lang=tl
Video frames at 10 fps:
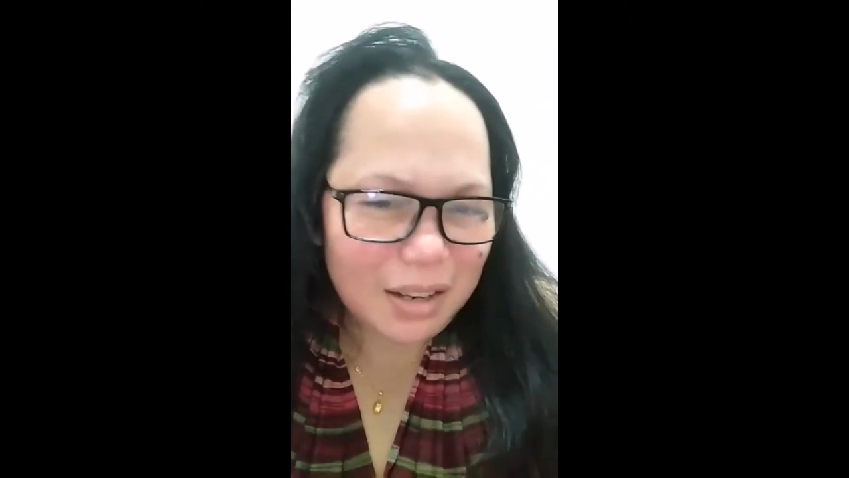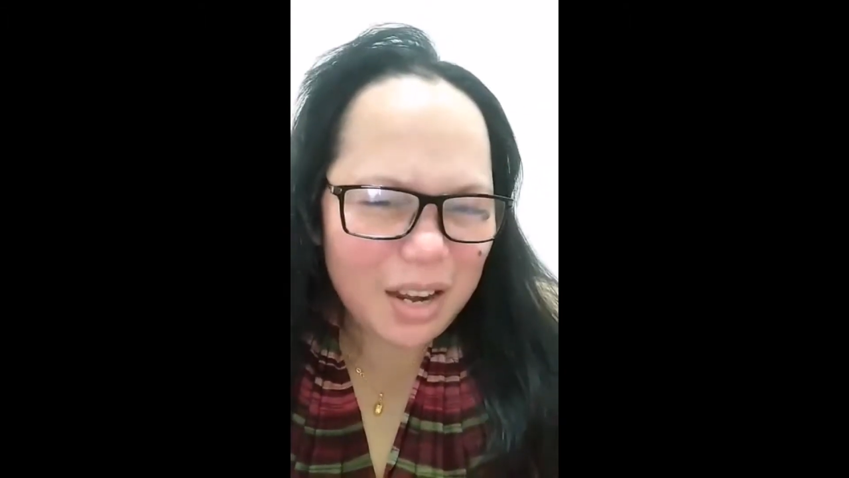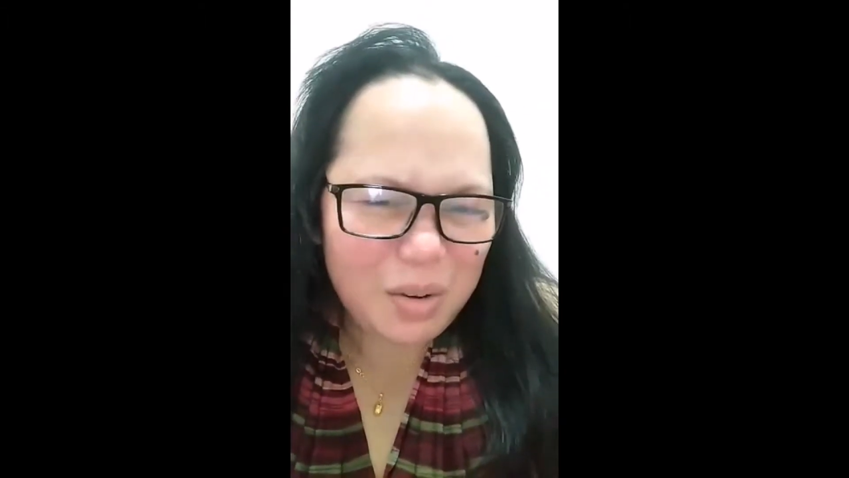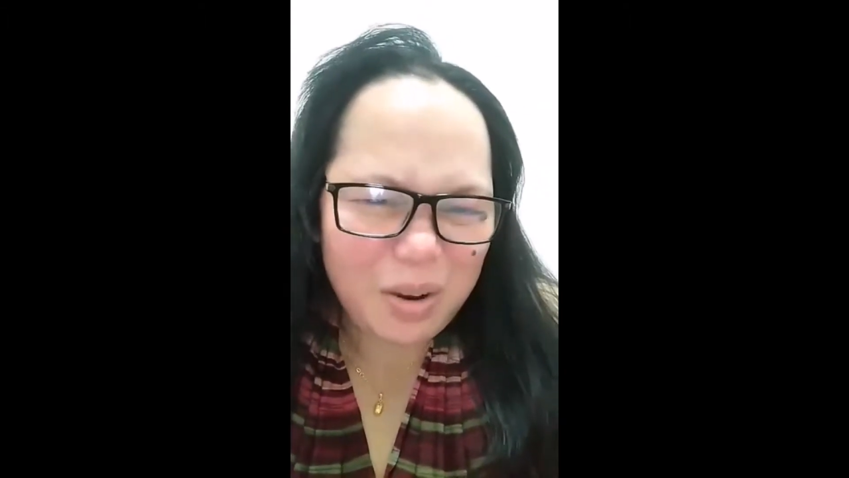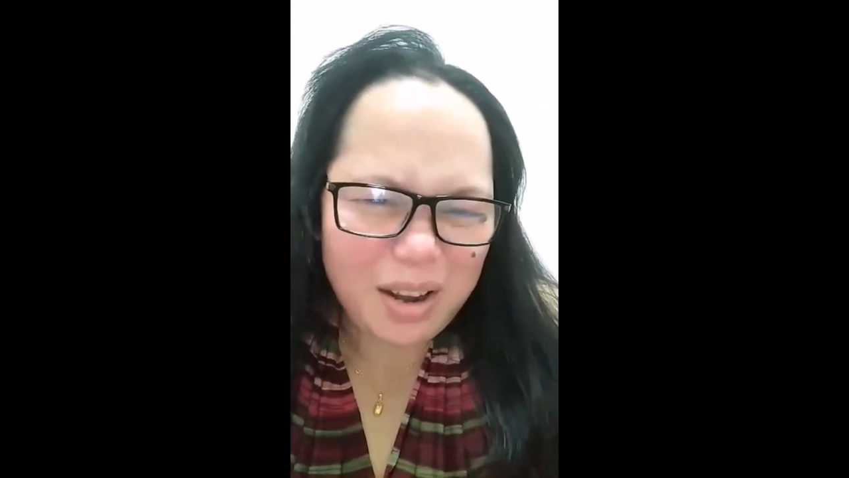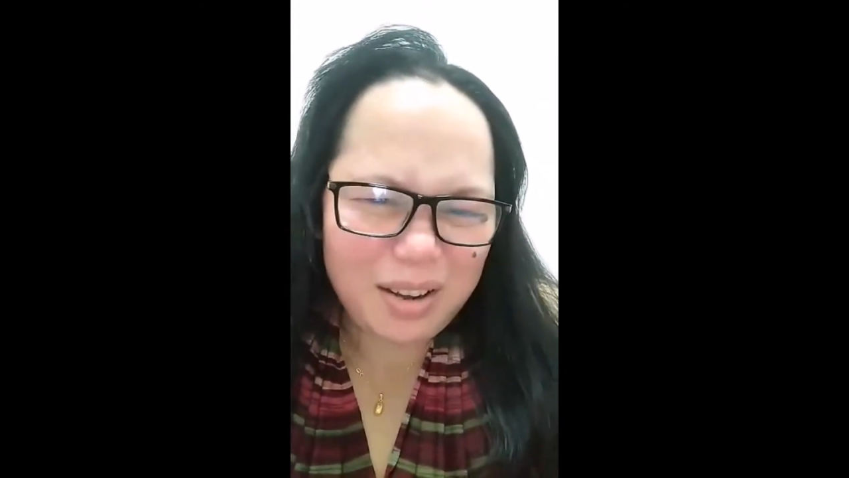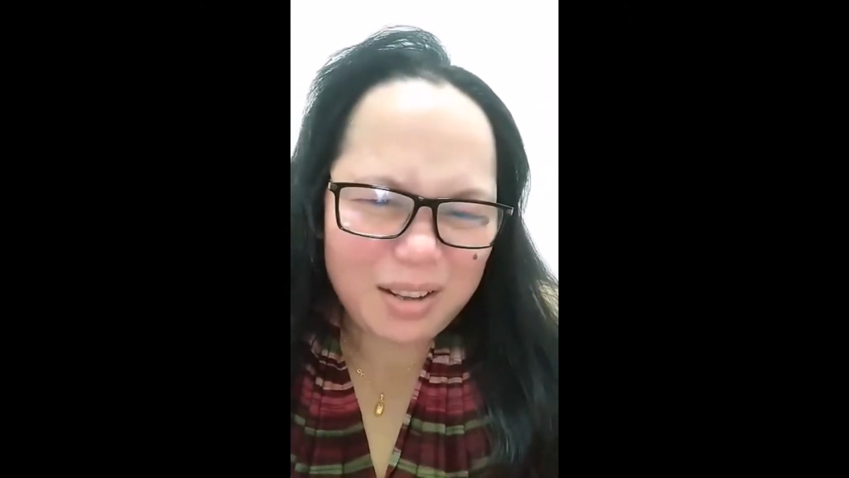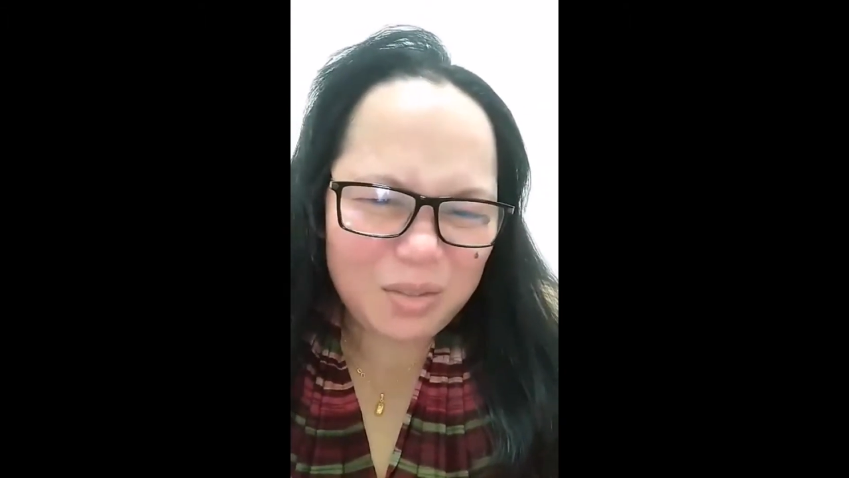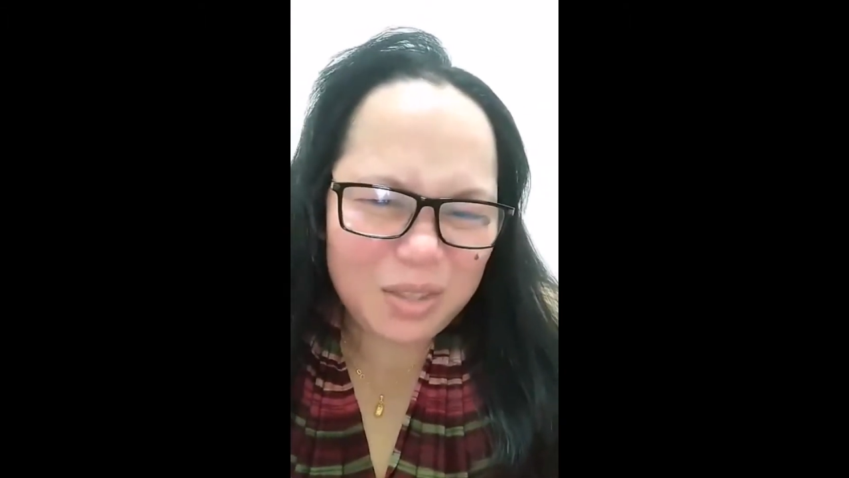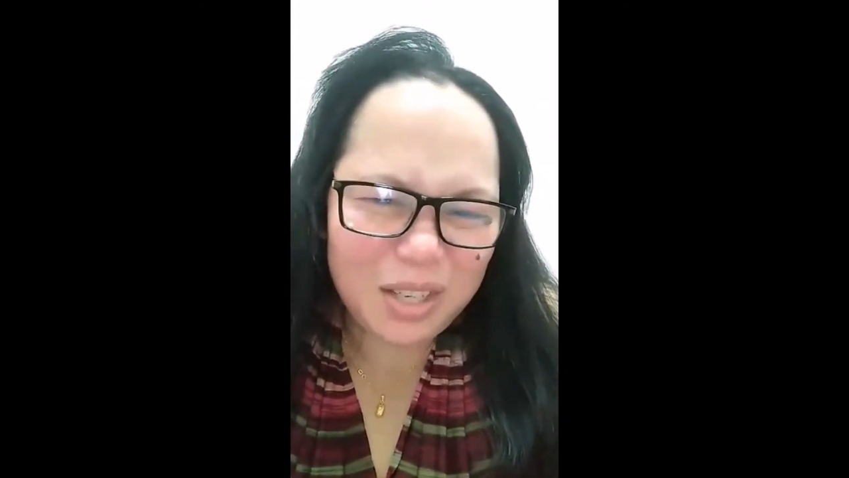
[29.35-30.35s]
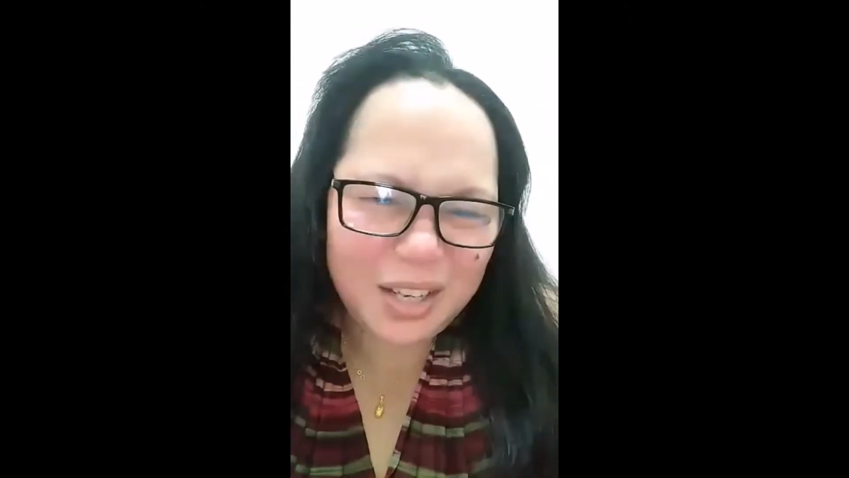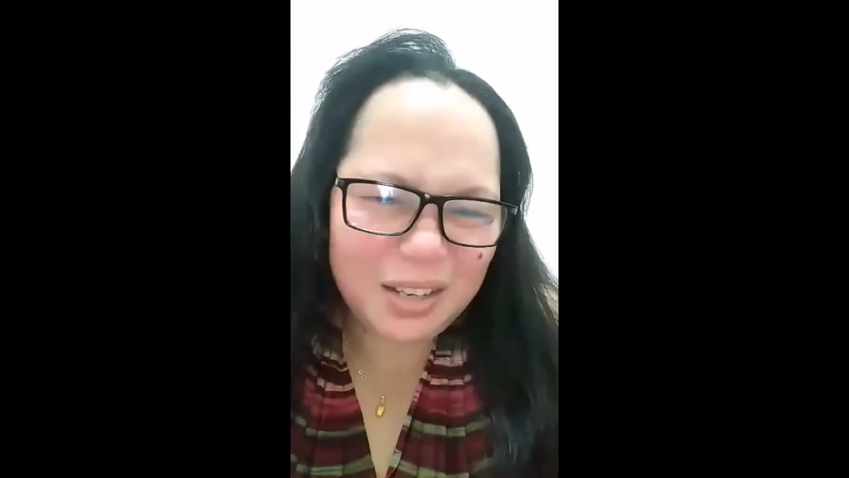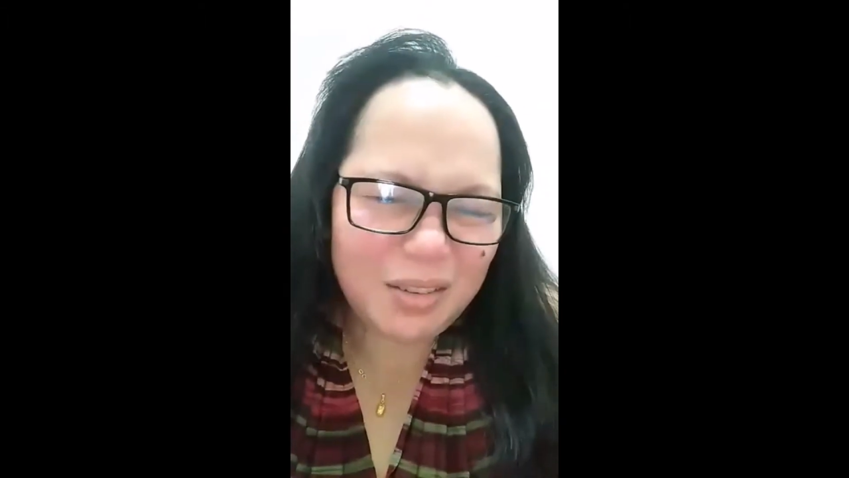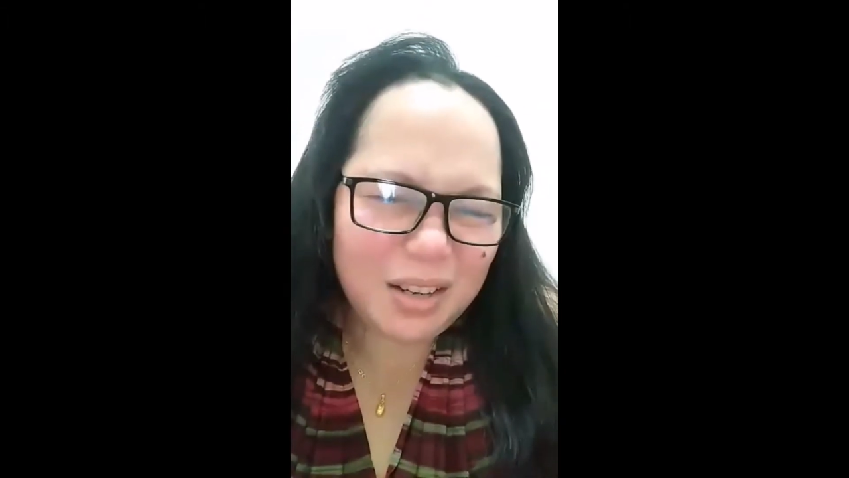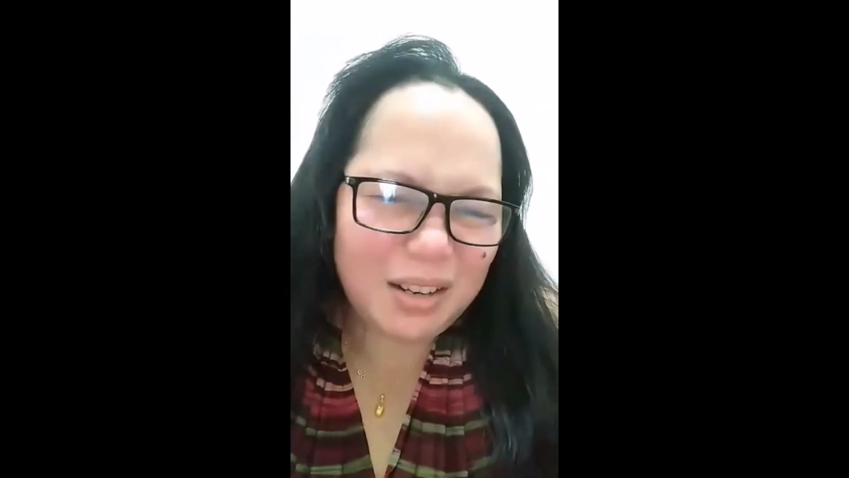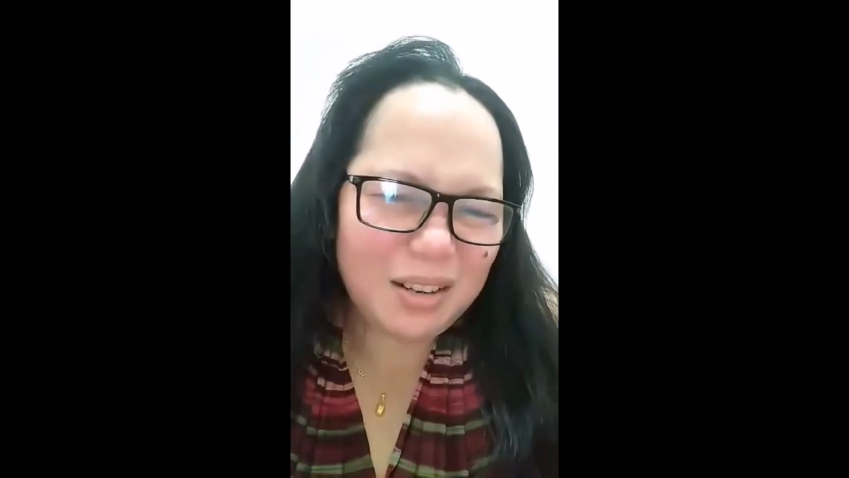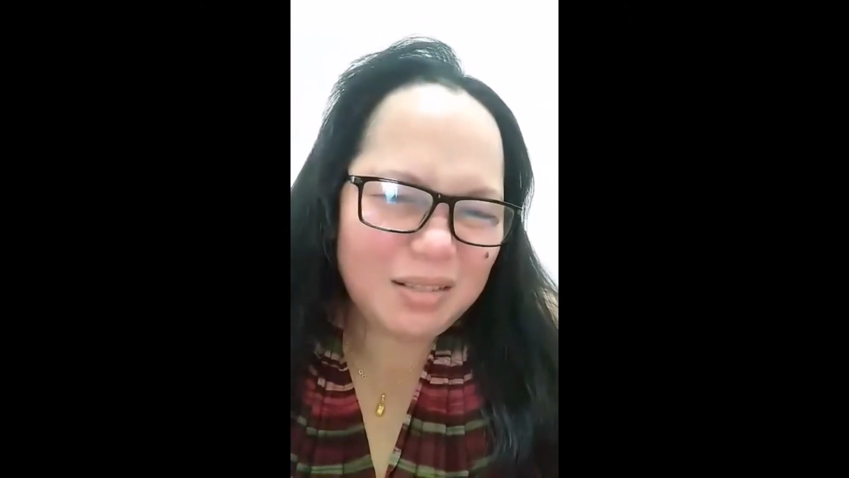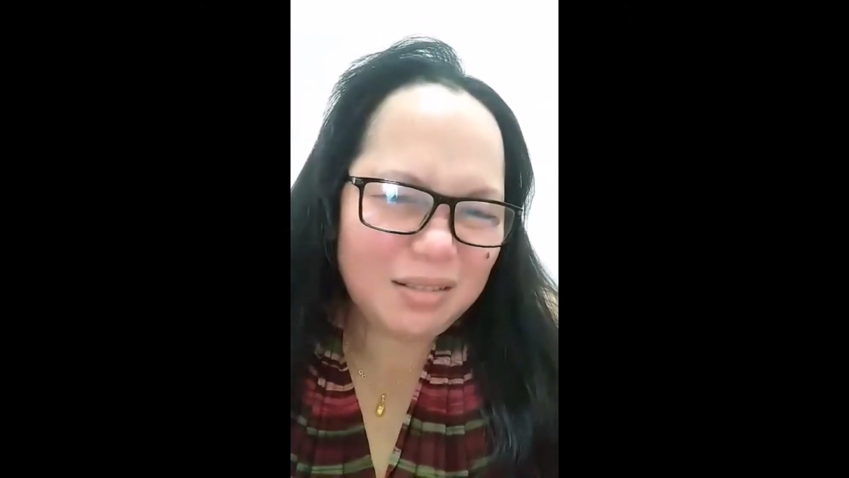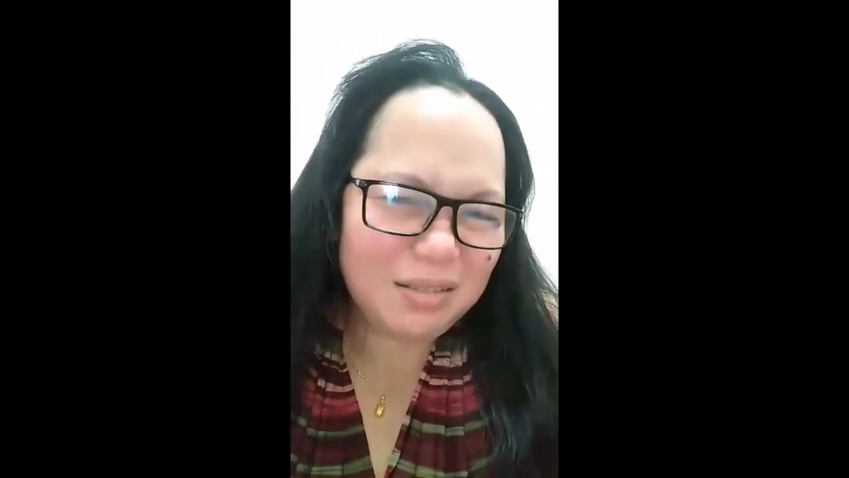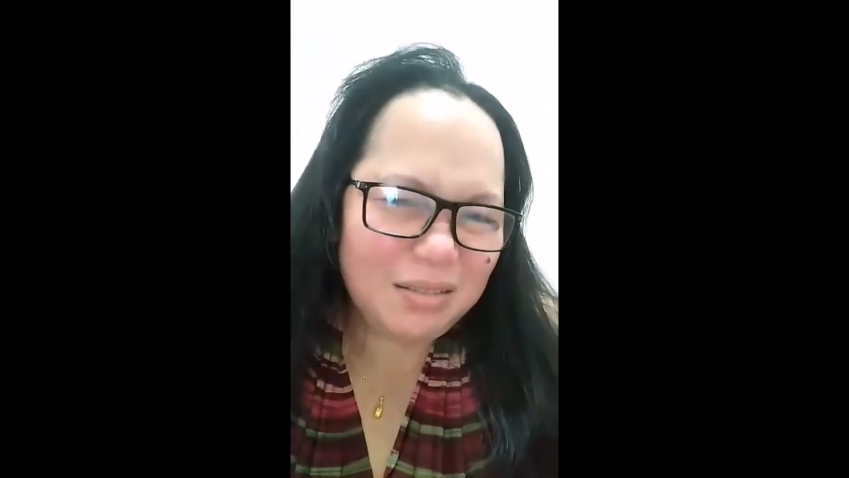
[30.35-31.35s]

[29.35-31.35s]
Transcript: Nga no ka na, masakay ko na no?